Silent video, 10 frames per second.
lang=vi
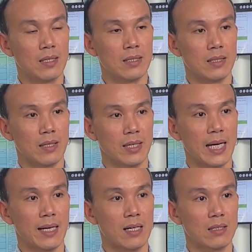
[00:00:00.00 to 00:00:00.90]
thì cái
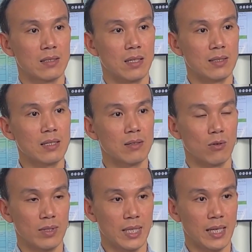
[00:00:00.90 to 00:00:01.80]
khả năng lớn nhất đối
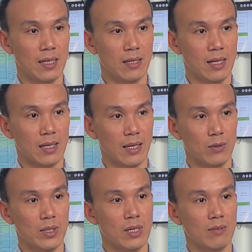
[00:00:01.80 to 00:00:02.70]
với hiện nay đấy là cái
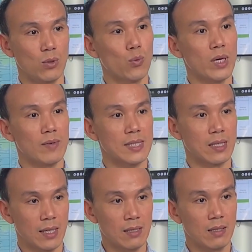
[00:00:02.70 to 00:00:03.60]
nguy cơ về lũ quét và sạt
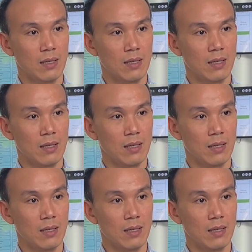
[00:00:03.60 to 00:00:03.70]
lở đất.